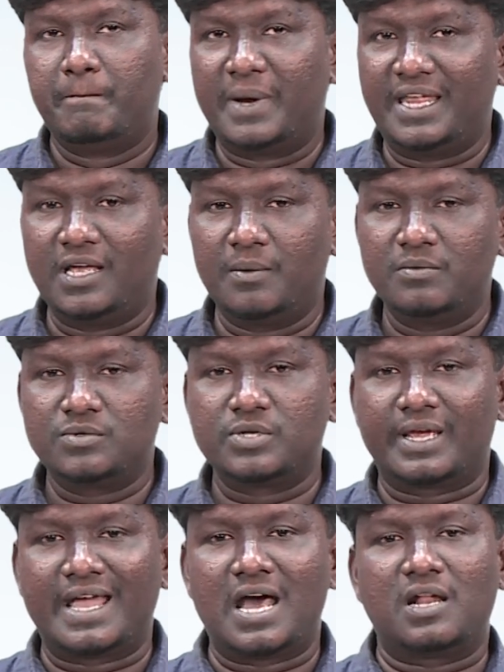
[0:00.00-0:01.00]
மையம் ஸோ
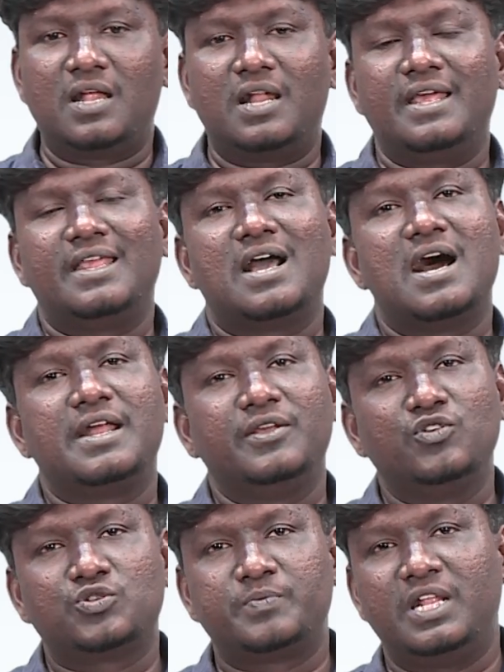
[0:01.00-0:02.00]
கேரளாவில் யார்
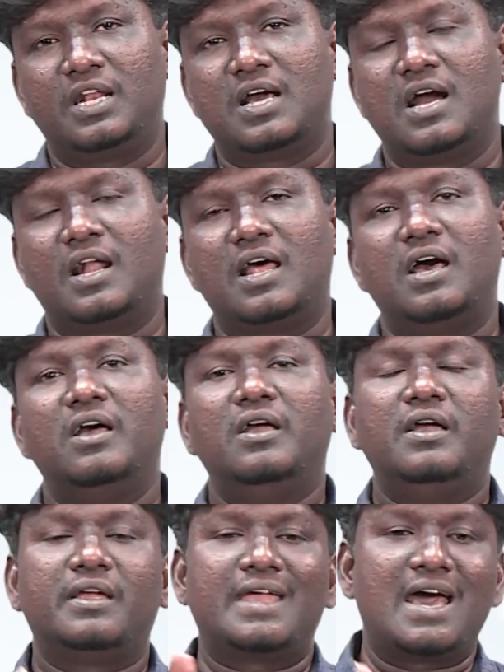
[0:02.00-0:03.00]
யூஸ் பண்ணியிருக்காங்கன்னா
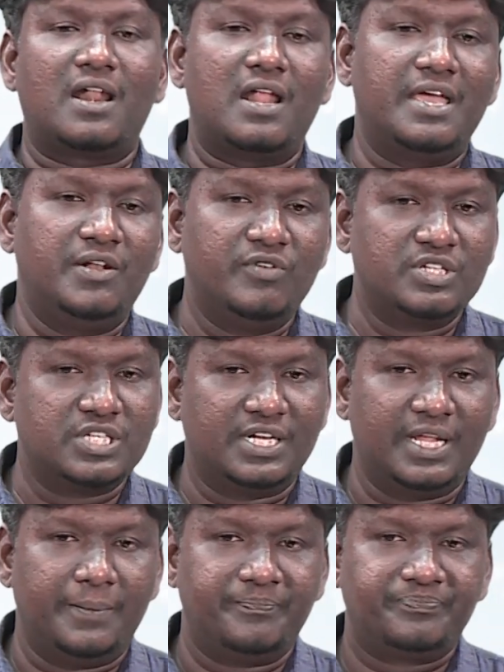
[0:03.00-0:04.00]
கேரளா யூனிவர்சிட்டி